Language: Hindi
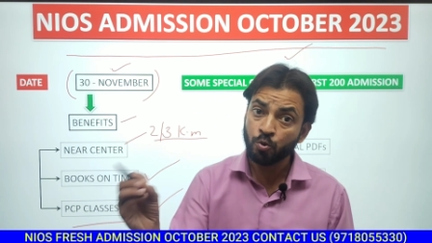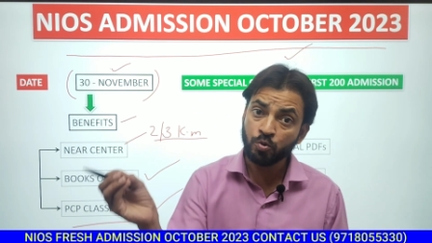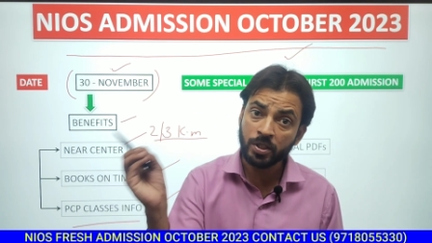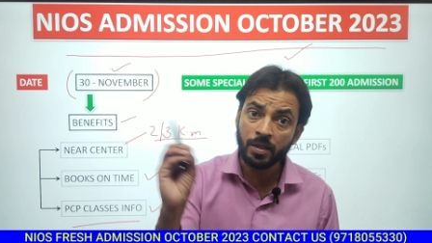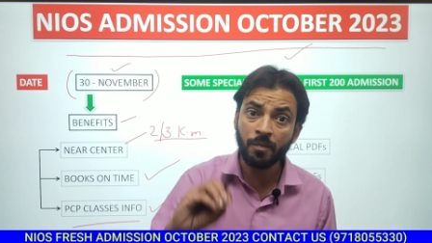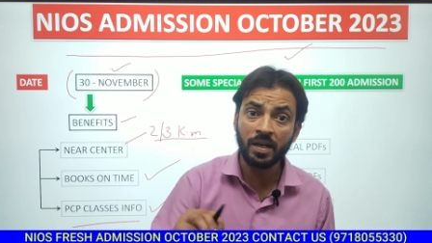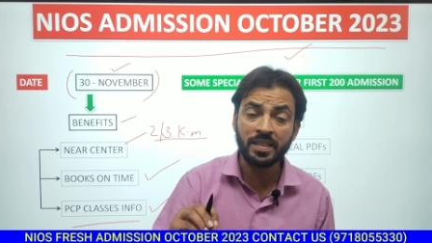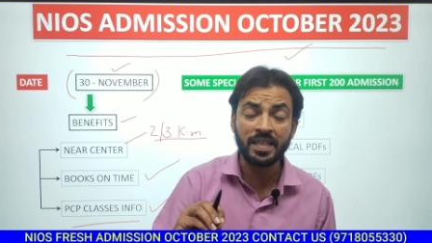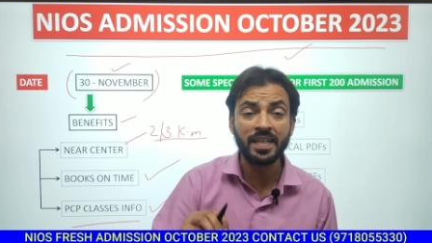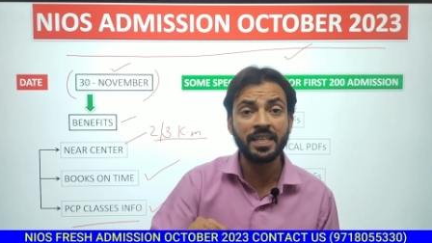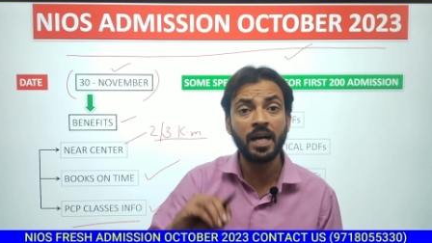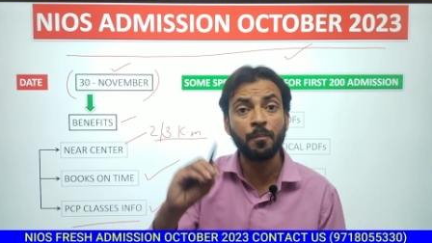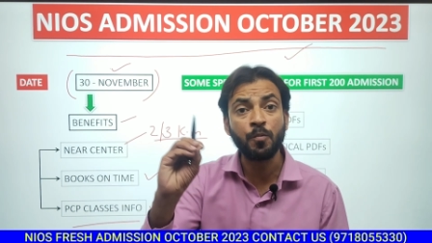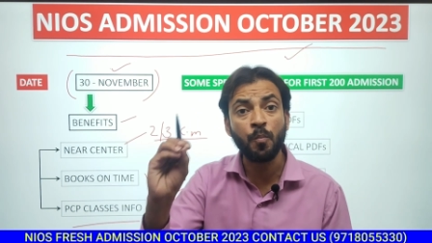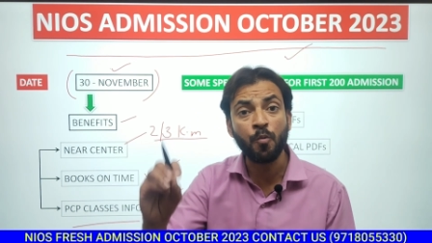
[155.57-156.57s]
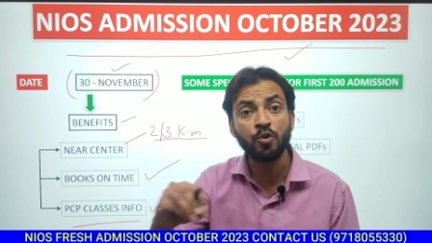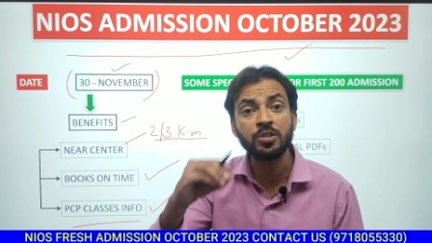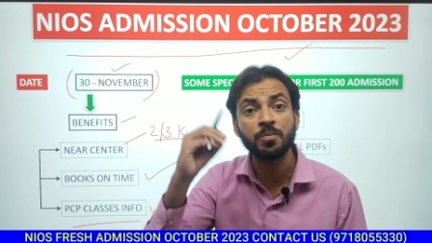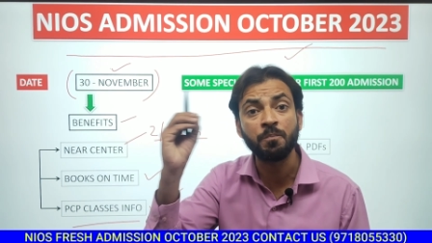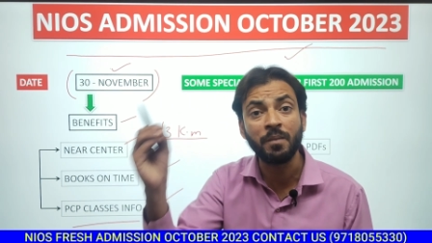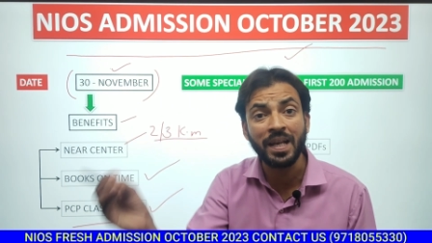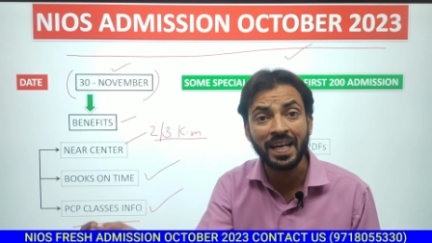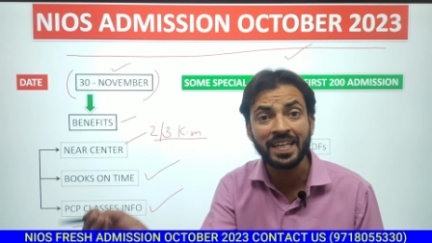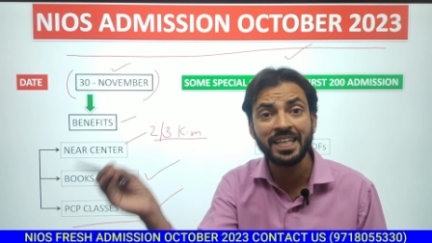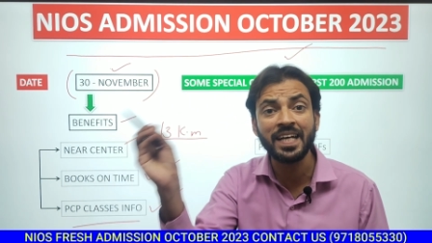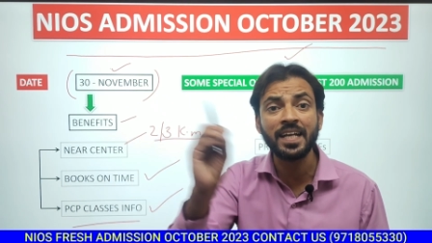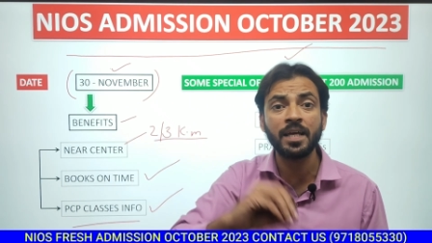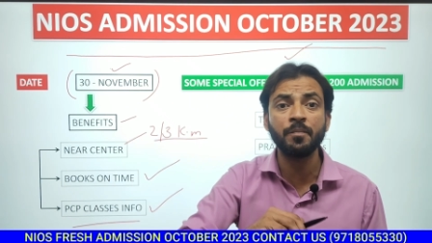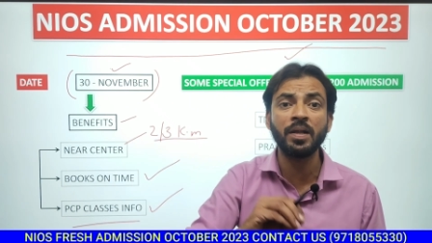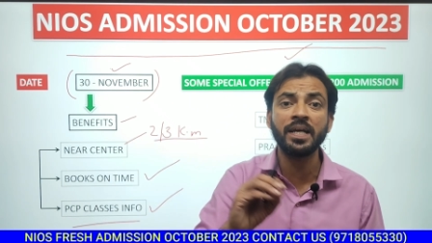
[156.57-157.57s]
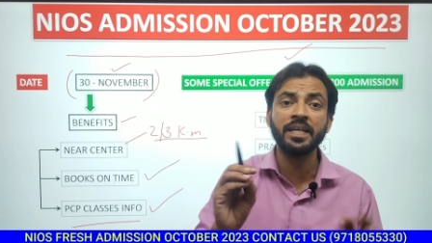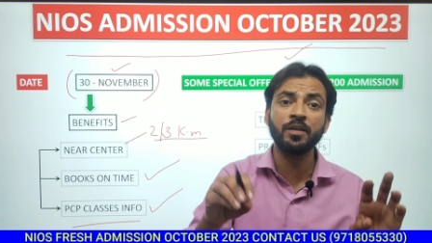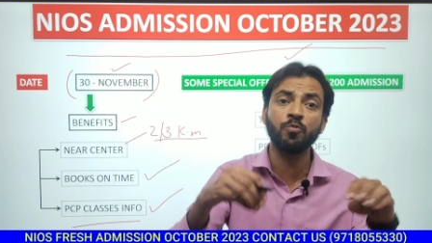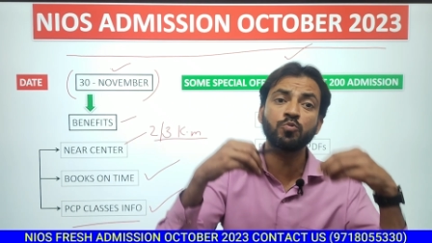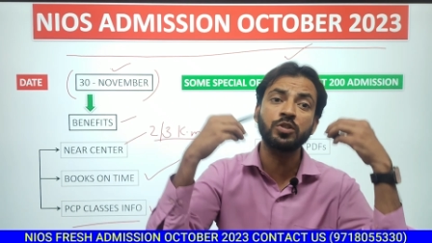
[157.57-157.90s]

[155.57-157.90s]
दूसरी बात यह कि आपको बुक्स मिलेगी या नहीं मिलेगी